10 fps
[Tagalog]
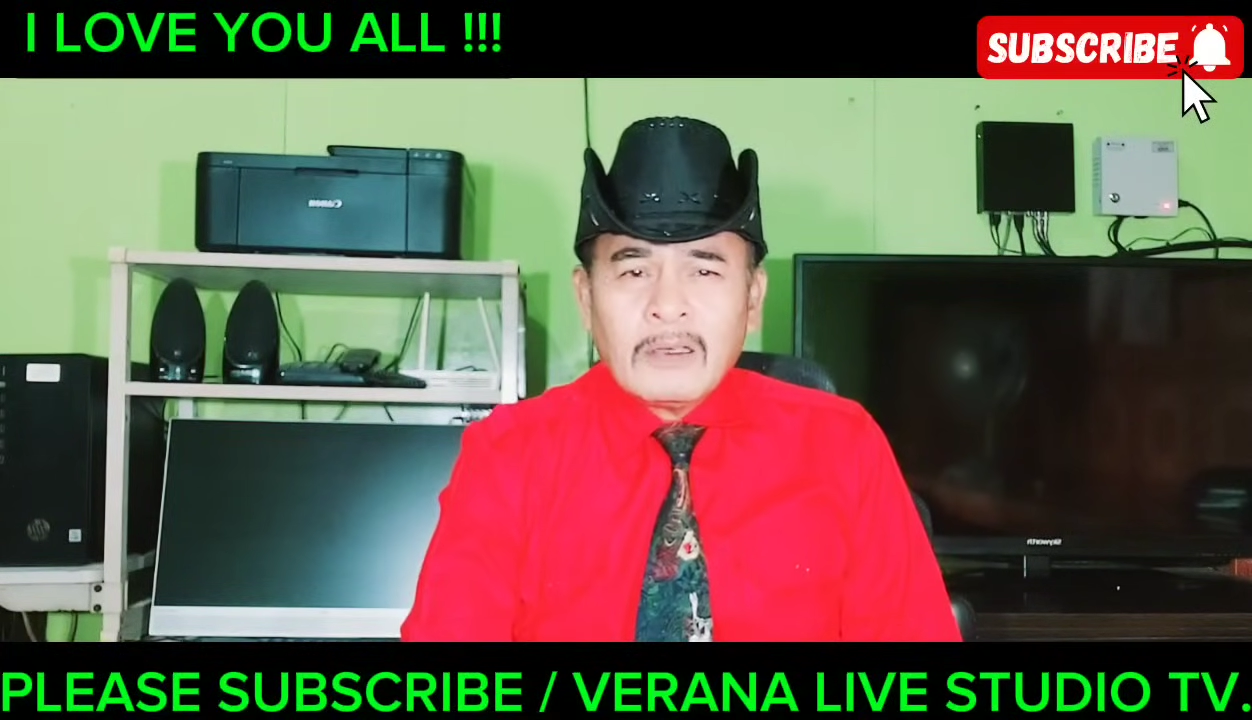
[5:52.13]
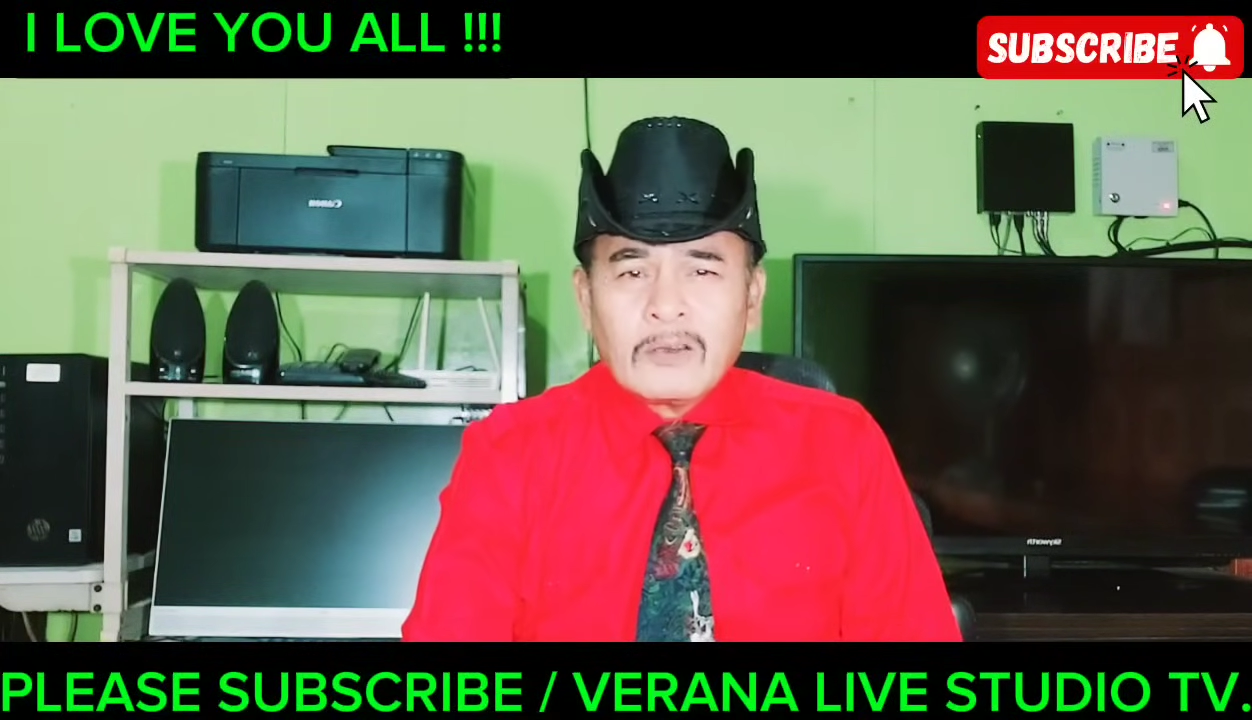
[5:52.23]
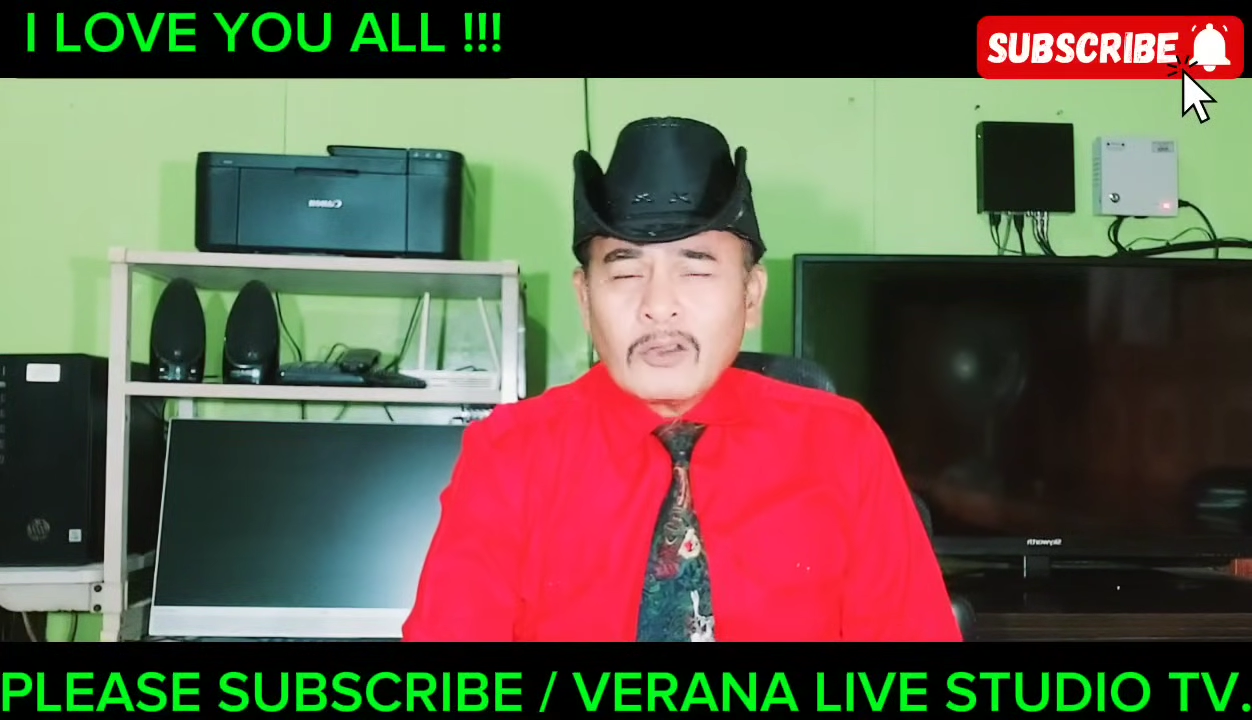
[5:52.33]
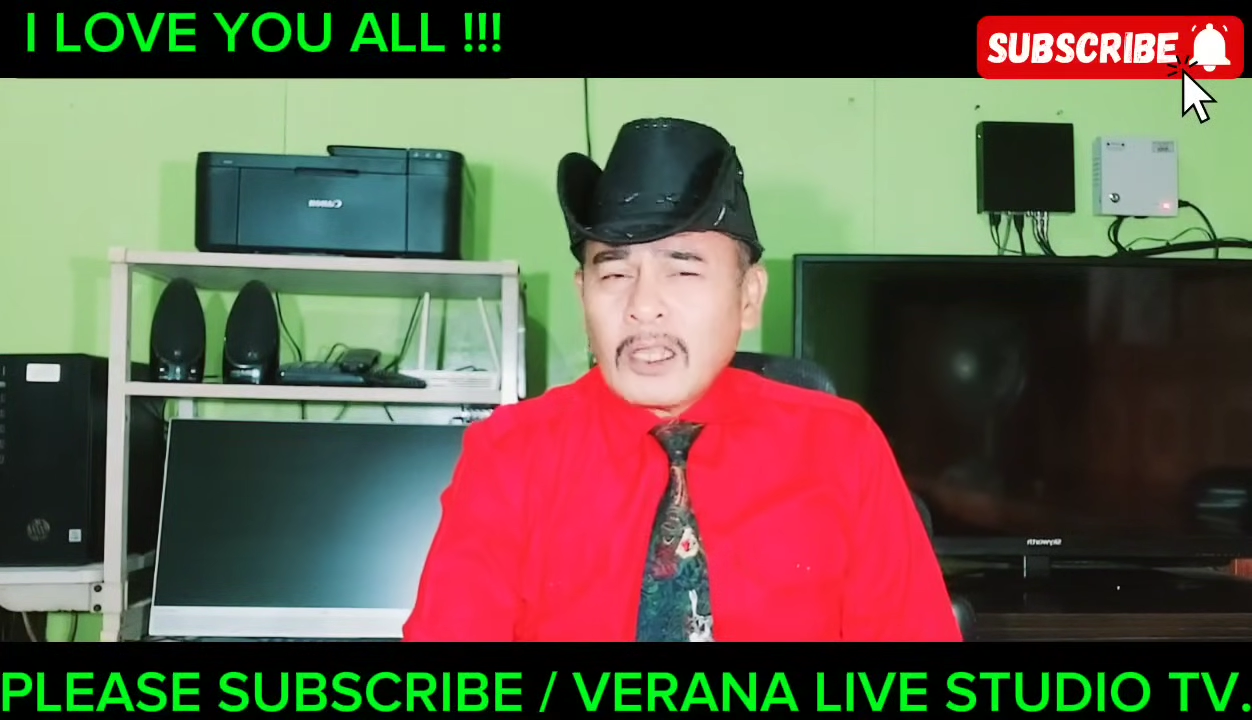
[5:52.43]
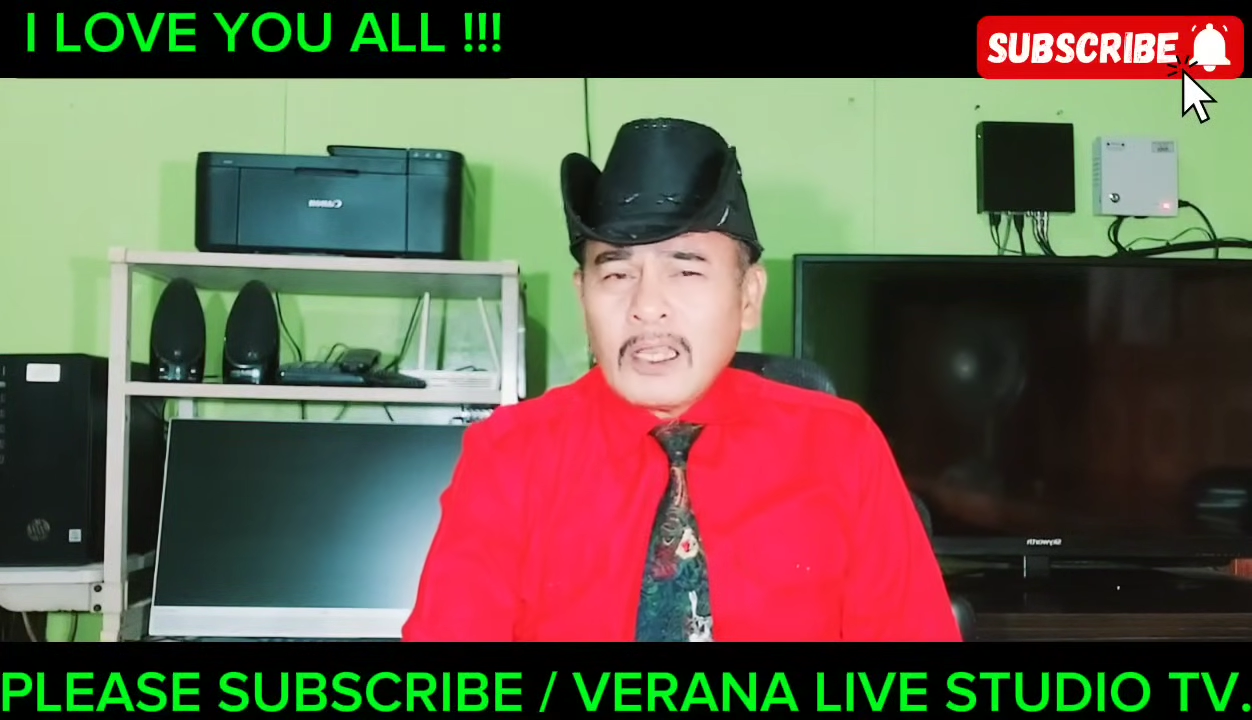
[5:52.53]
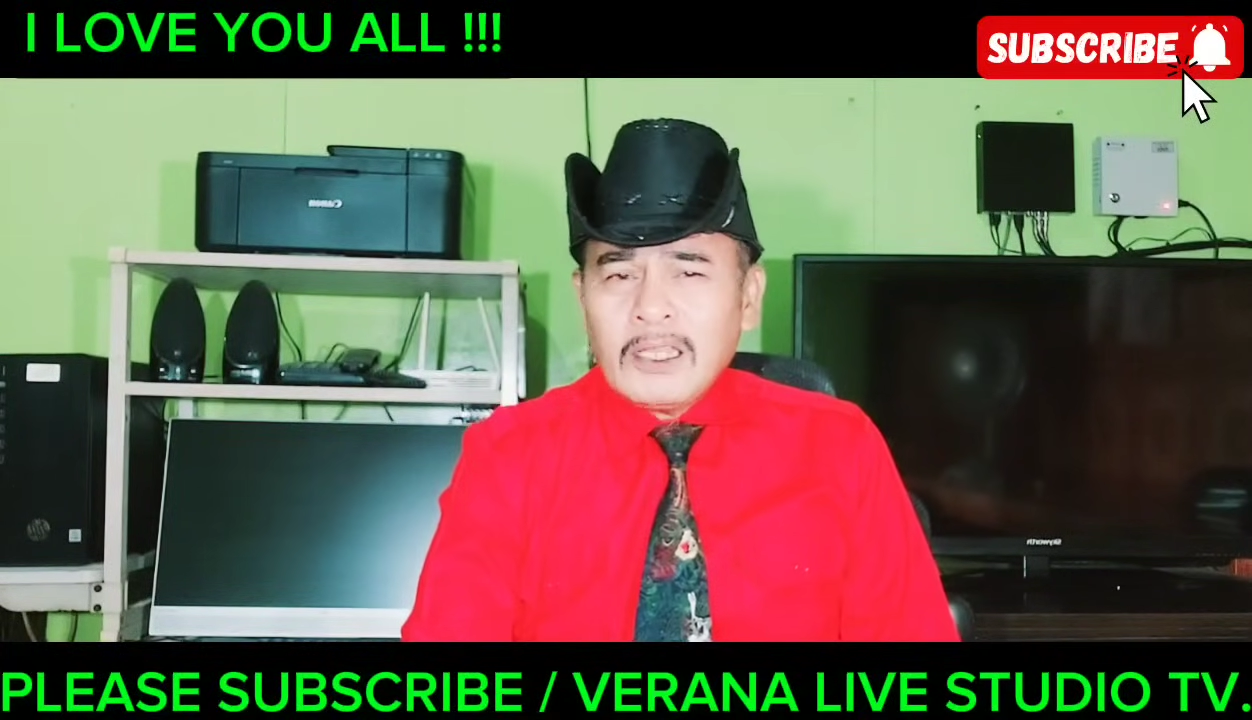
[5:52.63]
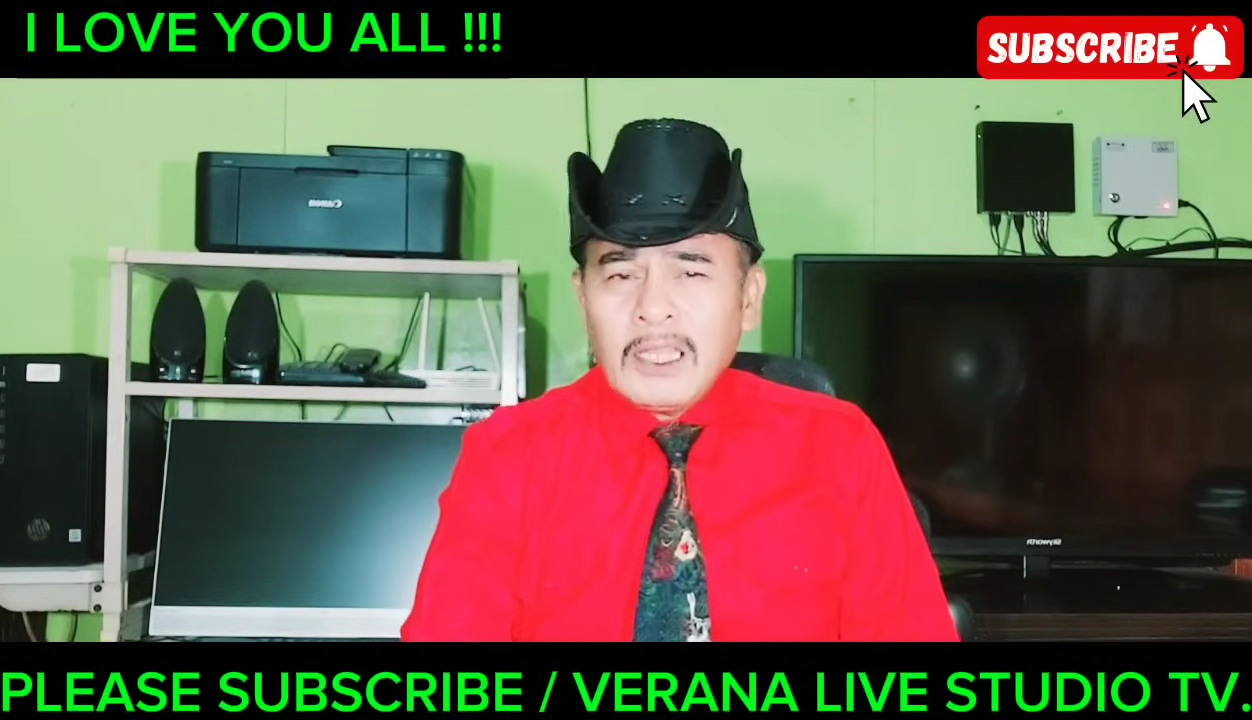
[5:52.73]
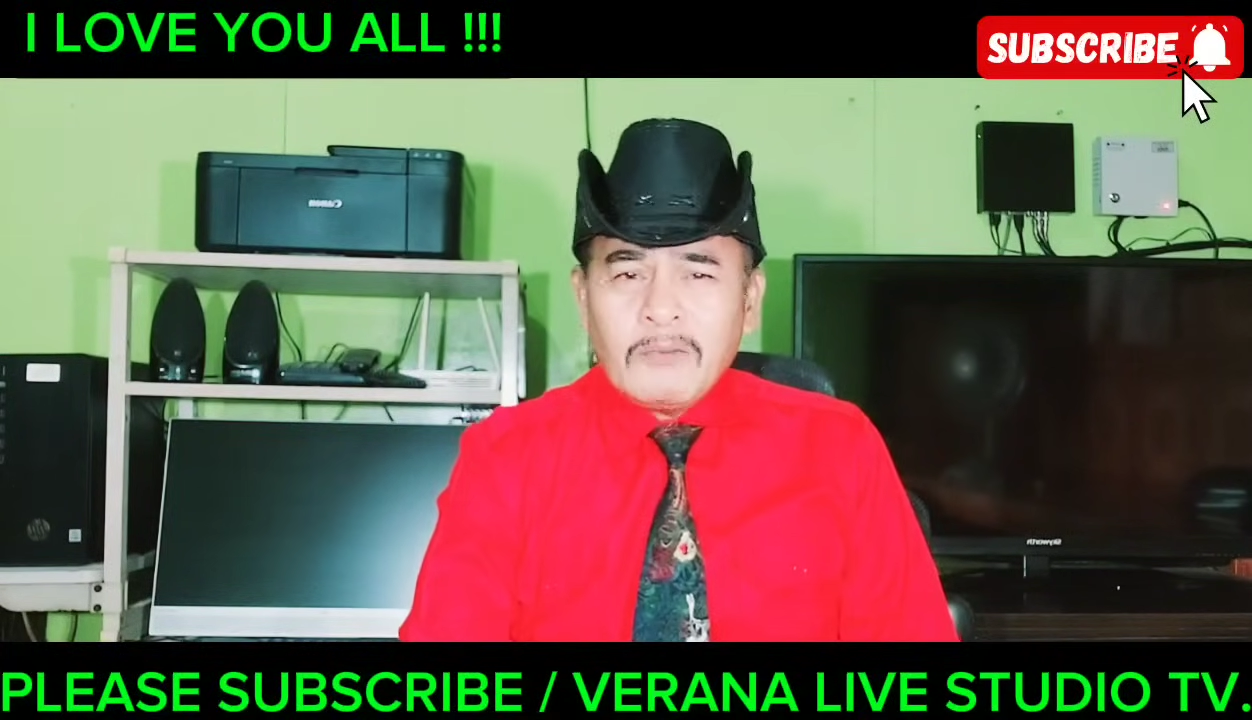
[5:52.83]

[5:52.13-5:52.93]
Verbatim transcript: Total, hindi